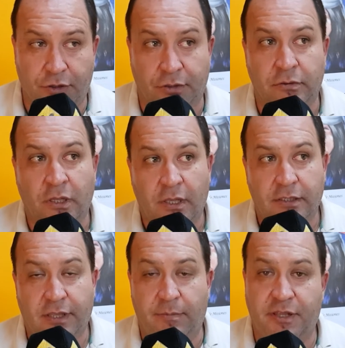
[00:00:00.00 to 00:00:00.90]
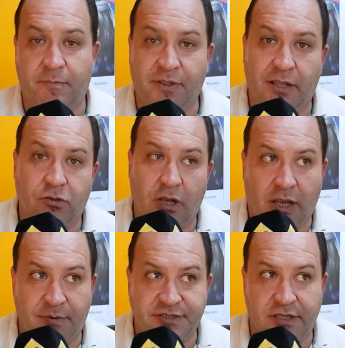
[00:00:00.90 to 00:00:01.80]
bueno, también esperando la
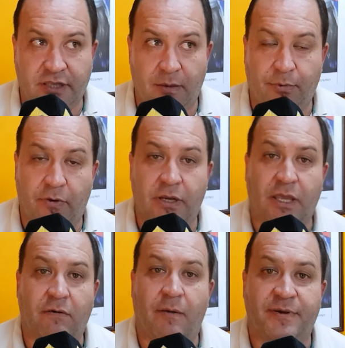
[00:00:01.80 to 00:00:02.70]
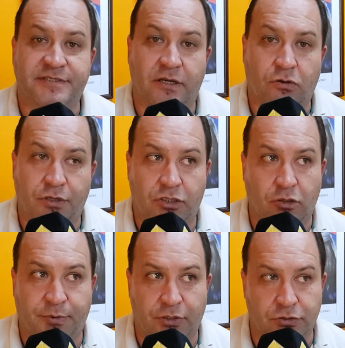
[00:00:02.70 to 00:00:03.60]
que del tiempo a ver qué va a pasar con
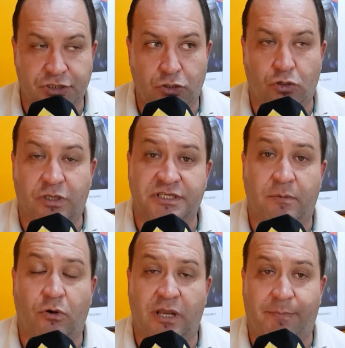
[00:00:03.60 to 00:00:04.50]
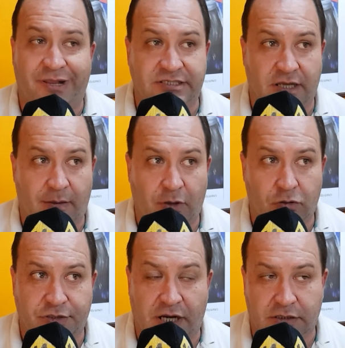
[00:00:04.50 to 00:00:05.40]
esto, pero si no lo hacemos en la plaza, déjame
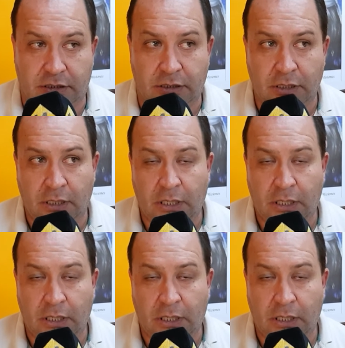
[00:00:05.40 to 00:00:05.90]
contarte